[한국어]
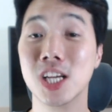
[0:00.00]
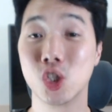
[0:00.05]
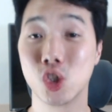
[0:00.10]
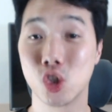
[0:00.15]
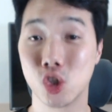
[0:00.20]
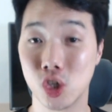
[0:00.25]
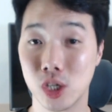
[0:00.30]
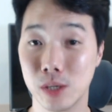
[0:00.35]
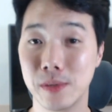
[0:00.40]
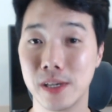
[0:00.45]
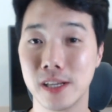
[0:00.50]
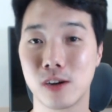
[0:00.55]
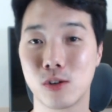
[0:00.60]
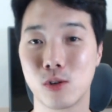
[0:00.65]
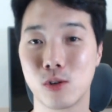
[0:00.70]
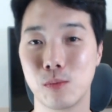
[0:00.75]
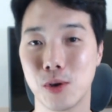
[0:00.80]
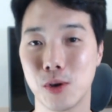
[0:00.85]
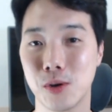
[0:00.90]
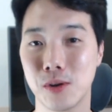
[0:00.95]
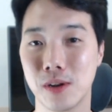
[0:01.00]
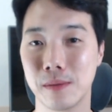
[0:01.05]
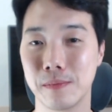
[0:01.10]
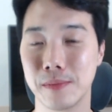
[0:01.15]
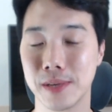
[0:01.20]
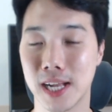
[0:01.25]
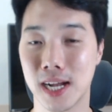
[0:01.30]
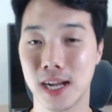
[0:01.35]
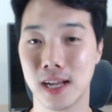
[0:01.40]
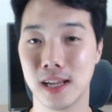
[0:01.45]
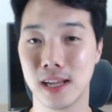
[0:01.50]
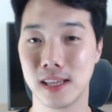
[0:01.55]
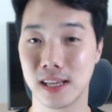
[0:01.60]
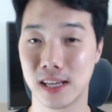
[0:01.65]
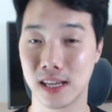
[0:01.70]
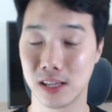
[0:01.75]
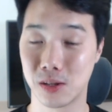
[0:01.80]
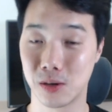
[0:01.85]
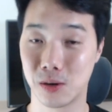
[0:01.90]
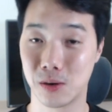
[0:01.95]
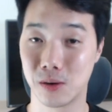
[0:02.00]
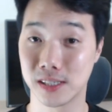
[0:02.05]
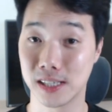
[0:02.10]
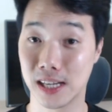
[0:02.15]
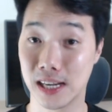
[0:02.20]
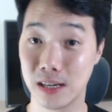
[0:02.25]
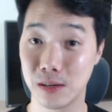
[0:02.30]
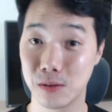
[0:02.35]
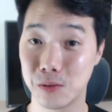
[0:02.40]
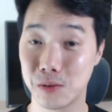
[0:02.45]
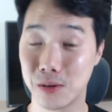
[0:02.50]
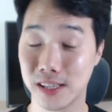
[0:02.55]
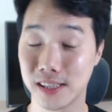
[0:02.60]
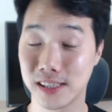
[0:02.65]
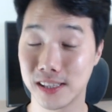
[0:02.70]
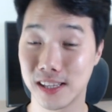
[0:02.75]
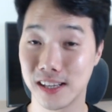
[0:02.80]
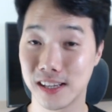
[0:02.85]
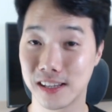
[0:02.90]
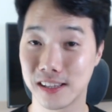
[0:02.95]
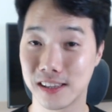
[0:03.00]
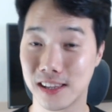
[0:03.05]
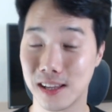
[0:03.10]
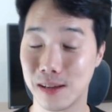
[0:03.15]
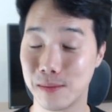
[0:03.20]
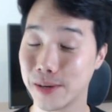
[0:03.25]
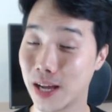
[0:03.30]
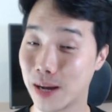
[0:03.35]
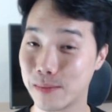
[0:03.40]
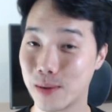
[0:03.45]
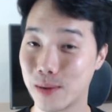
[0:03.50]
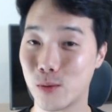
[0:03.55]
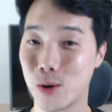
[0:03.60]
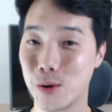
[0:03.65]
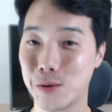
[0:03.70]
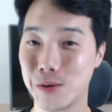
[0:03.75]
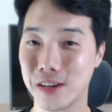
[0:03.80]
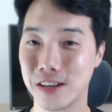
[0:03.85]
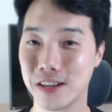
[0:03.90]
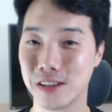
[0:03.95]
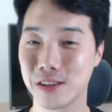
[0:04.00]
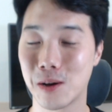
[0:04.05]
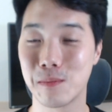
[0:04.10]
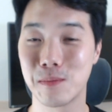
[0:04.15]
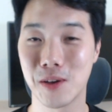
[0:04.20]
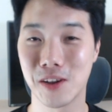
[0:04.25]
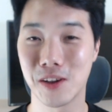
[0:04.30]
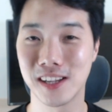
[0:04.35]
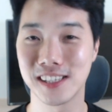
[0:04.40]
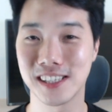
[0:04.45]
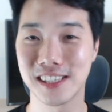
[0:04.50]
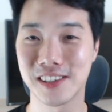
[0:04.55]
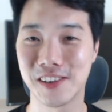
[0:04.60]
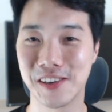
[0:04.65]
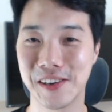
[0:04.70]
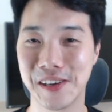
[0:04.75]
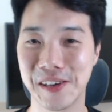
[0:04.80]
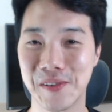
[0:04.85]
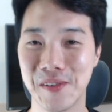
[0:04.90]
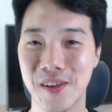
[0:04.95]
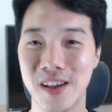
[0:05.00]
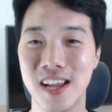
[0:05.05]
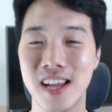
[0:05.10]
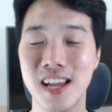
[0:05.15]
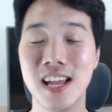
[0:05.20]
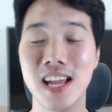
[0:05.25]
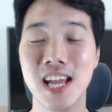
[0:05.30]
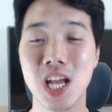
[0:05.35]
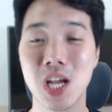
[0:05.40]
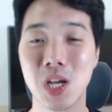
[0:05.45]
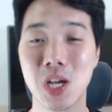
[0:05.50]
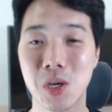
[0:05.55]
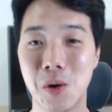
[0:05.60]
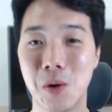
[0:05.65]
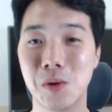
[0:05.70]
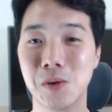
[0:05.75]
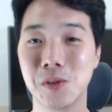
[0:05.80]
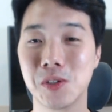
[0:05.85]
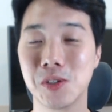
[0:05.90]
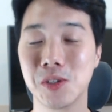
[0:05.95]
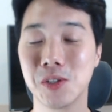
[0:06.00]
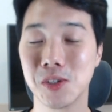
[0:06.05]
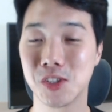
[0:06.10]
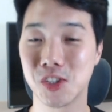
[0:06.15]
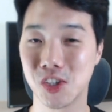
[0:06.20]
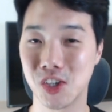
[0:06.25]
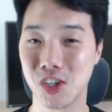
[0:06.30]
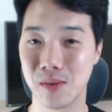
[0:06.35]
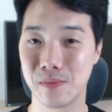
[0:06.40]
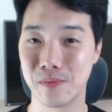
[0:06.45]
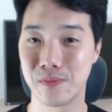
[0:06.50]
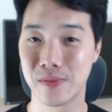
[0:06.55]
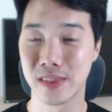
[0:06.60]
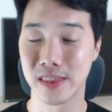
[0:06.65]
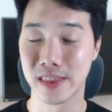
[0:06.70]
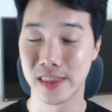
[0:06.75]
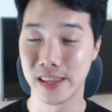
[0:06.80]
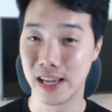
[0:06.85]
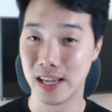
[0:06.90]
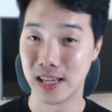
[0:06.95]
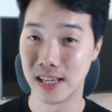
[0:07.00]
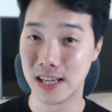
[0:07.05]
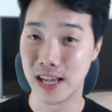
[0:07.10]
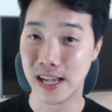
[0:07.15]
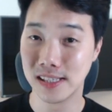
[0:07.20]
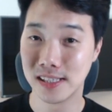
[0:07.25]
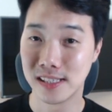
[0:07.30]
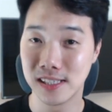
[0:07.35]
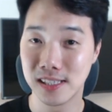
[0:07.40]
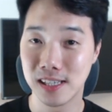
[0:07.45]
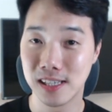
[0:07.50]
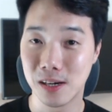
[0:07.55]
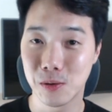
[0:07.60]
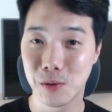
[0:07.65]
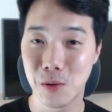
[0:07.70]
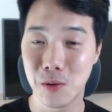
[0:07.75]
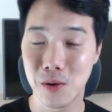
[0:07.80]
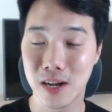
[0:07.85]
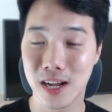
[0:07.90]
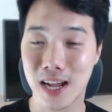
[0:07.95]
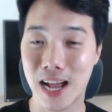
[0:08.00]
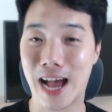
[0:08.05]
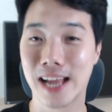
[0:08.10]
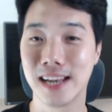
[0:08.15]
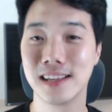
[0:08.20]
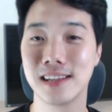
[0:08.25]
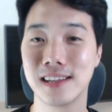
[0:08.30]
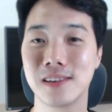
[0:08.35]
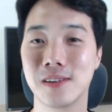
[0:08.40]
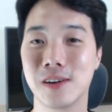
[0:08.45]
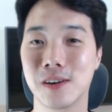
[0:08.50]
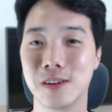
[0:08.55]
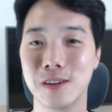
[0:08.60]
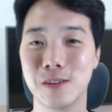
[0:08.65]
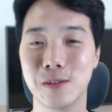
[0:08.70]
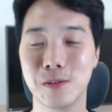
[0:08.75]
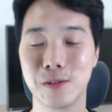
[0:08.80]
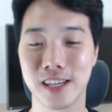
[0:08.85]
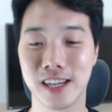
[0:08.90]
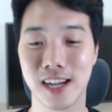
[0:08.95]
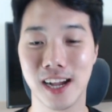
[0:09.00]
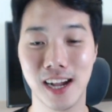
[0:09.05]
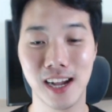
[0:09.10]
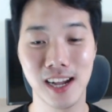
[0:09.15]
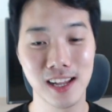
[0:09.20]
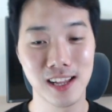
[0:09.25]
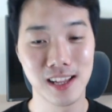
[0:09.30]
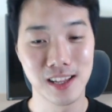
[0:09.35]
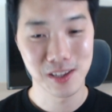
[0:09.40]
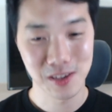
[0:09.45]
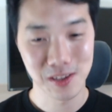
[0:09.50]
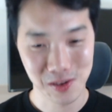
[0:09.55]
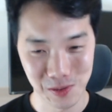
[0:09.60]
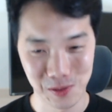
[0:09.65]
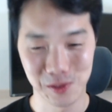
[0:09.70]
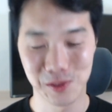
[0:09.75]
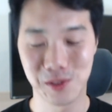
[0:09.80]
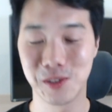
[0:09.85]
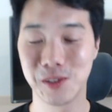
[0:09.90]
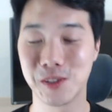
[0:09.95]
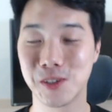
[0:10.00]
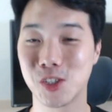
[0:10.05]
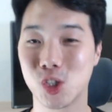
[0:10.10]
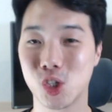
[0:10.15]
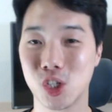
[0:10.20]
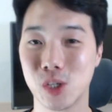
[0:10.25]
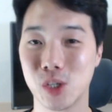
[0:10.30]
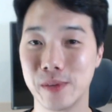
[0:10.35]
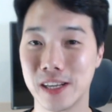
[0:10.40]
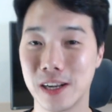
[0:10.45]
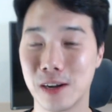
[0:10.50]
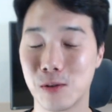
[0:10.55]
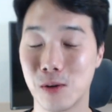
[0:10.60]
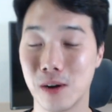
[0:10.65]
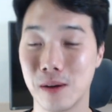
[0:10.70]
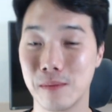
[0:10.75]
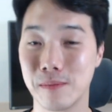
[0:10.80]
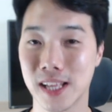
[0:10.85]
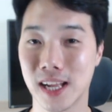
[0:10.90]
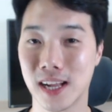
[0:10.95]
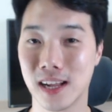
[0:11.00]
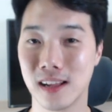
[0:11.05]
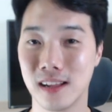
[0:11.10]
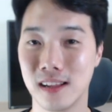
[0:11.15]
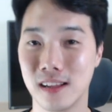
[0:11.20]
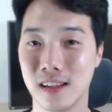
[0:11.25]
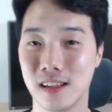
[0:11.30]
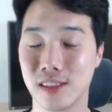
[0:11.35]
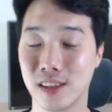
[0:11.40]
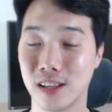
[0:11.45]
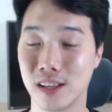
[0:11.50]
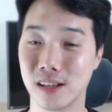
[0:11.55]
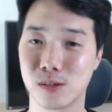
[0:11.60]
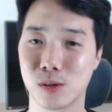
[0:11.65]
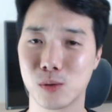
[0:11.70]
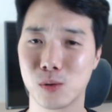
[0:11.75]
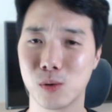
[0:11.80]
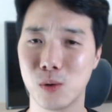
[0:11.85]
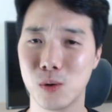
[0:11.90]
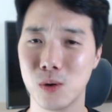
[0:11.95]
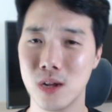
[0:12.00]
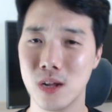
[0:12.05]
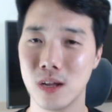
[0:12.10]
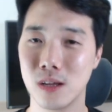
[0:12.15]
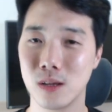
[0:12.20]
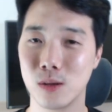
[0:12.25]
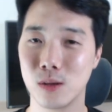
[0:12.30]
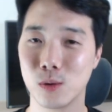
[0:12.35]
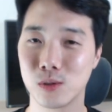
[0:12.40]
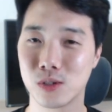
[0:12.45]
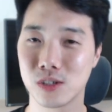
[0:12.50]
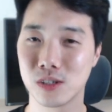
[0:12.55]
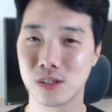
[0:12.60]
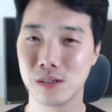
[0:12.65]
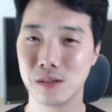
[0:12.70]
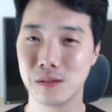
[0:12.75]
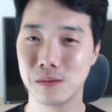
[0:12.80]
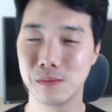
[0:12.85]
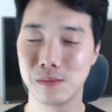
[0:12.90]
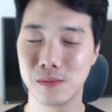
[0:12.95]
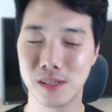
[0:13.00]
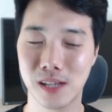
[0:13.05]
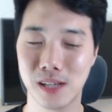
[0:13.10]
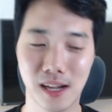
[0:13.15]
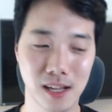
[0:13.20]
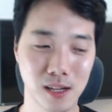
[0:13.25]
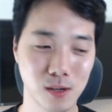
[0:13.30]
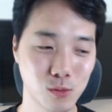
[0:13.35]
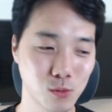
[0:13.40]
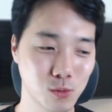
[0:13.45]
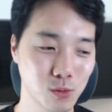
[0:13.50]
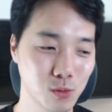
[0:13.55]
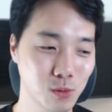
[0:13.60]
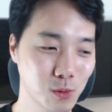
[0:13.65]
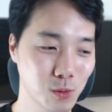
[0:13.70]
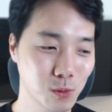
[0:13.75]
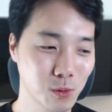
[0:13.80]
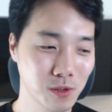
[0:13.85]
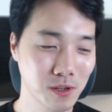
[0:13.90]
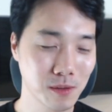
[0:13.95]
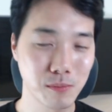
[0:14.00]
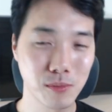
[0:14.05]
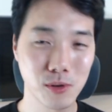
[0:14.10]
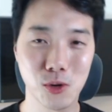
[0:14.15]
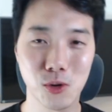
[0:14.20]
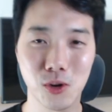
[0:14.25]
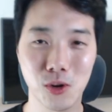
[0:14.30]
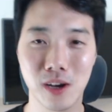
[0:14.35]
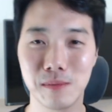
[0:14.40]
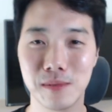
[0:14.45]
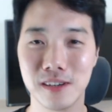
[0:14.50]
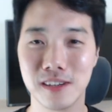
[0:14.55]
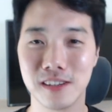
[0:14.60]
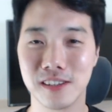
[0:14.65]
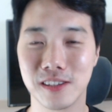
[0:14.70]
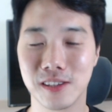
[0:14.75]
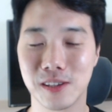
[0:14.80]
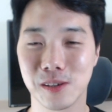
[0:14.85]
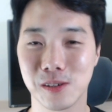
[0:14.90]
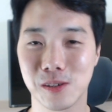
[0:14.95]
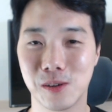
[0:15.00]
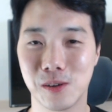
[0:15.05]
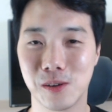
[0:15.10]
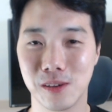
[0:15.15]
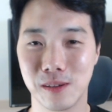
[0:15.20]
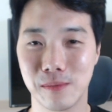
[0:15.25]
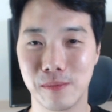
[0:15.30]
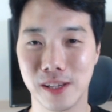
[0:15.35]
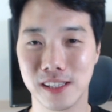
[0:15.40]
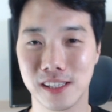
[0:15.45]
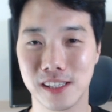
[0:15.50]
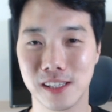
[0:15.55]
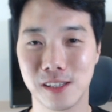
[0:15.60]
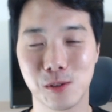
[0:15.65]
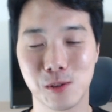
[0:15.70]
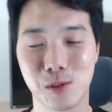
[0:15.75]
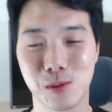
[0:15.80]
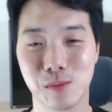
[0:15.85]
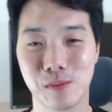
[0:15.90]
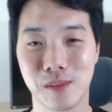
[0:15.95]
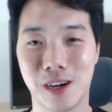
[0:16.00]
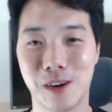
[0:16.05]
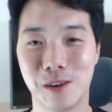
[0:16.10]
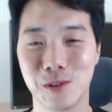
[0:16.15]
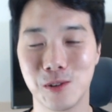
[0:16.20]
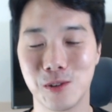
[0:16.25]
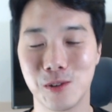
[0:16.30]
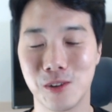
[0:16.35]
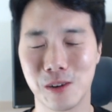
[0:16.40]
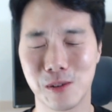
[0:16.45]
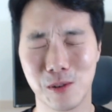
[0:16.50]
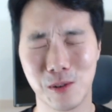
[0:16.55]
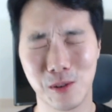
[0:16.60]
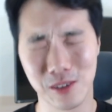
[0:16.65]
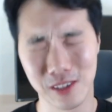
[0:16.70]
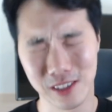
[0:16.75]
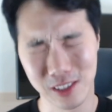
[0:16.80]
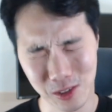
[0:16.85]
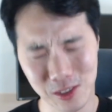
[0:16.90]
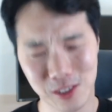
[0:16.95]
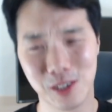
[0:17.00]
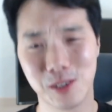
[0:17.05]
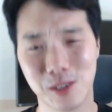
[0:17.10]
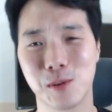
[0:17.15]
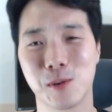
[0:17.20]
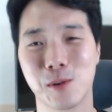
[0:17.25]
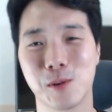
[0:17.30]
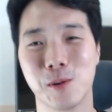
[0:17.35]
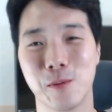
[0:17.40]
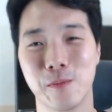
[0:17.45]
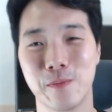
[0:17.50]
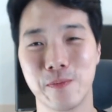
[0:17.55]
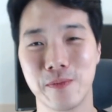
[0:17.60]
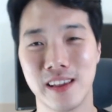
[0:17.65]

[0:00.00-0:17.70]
gym이라고 표현합니다. 이게 더 짧고 간단하기 때문에 아마 외우기는 더 편하실 거예요. Go to the gym. 이 헬스장으로 가는 거를 우리가 go to the gym이라고 합니다. 저도 요즘 약간 운동이 필요함을 느껴서 이 뱃살도 좀 나오는 것 같고 전체적으로